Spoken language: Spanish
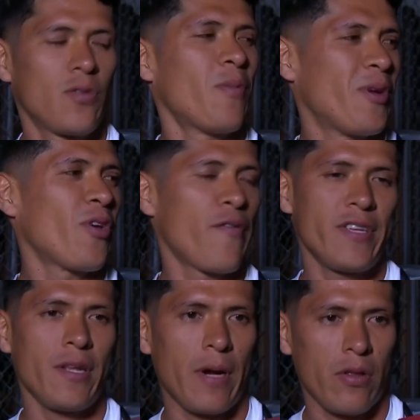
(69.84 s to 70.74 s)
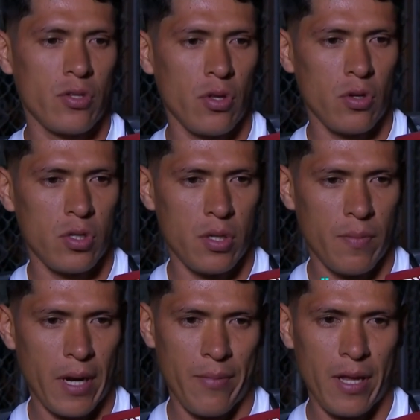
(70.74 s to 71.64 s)
un momento difícil para nosotros,
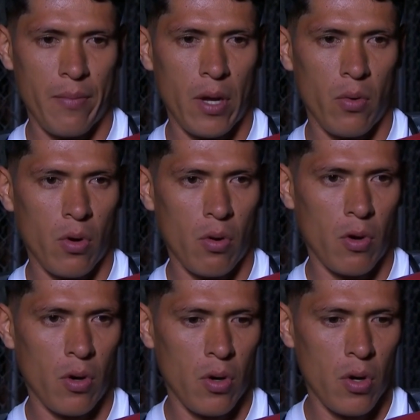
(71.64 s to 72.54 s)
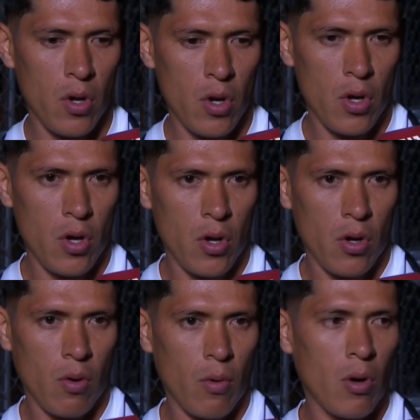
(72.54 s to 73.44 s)
para mí también, uno como,
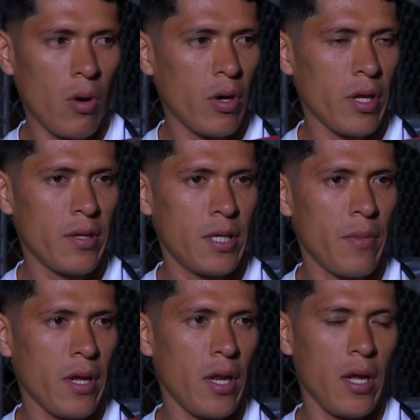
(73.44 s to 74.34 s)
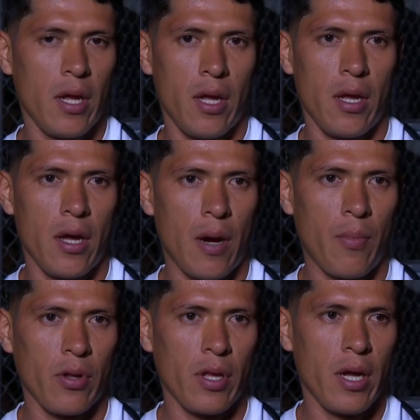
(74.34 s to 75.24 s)
el jugador que siempre quiere
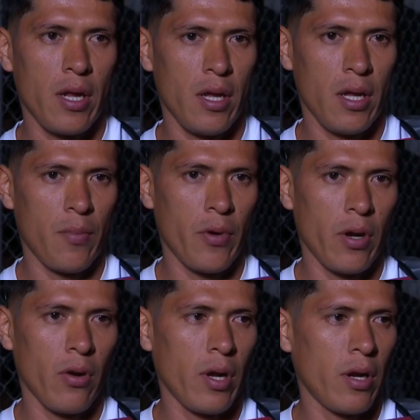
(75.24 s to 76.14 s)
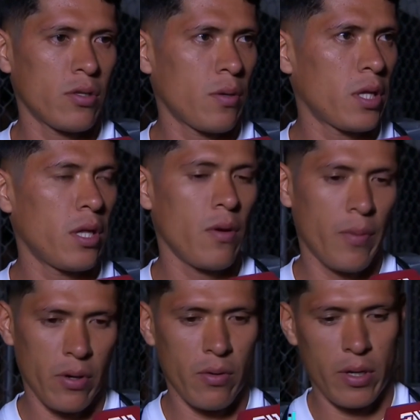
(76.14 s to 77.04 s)
aportar y, poder lograr los objetivos,
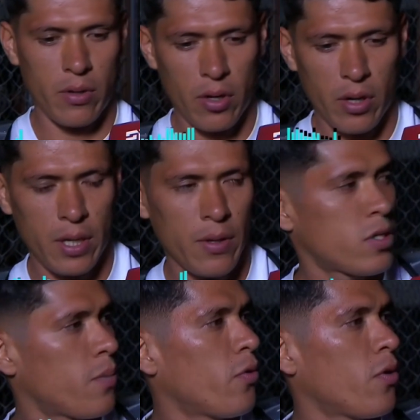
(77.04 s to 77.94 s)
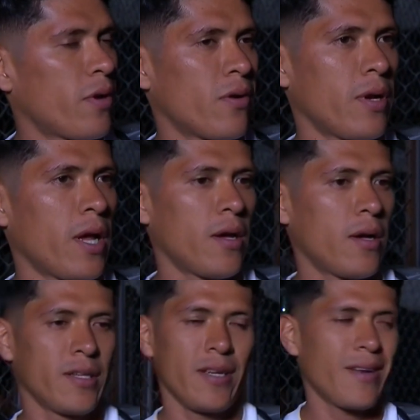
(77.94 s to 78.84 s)
pero bueno, creo que esta vez no se pudo, pero
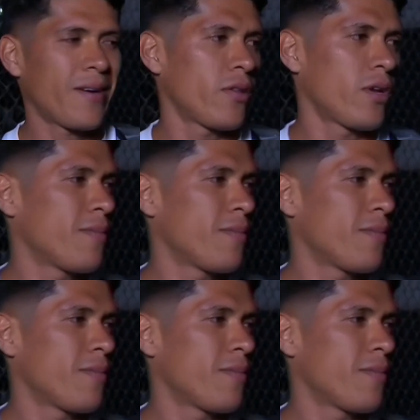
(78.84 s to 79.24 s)
nada, así es trabajando.